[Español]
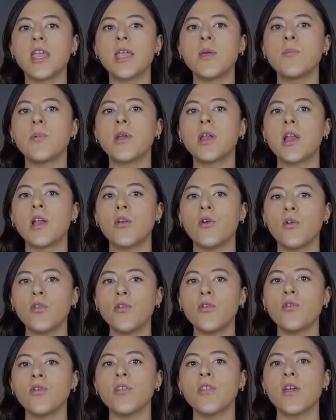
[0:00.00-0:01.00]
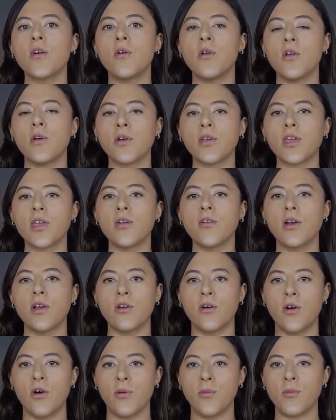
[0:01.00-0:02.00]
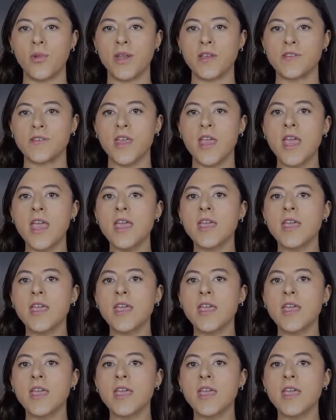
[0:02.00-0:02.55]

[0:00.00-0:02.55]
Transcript: y por el odio ideológico a los hombres